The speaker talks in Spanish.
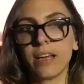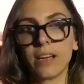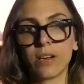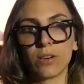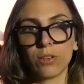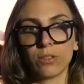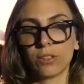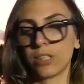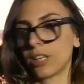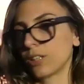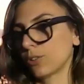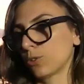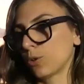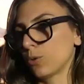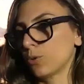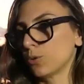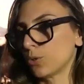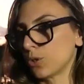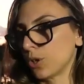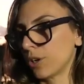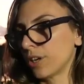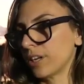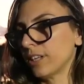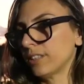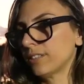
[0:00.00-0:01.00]
encontrar
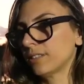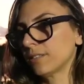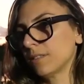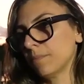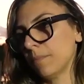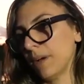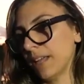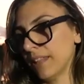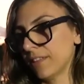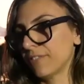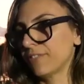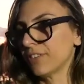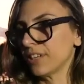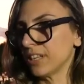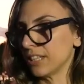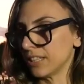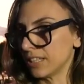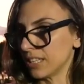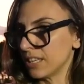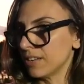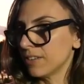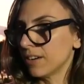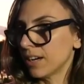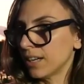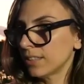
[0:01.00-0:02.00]
soluciones más
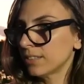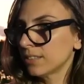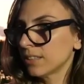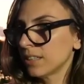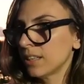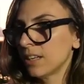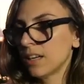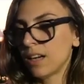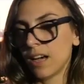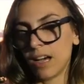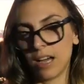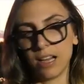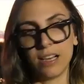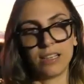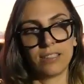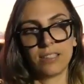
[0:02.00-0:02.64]
definitivas a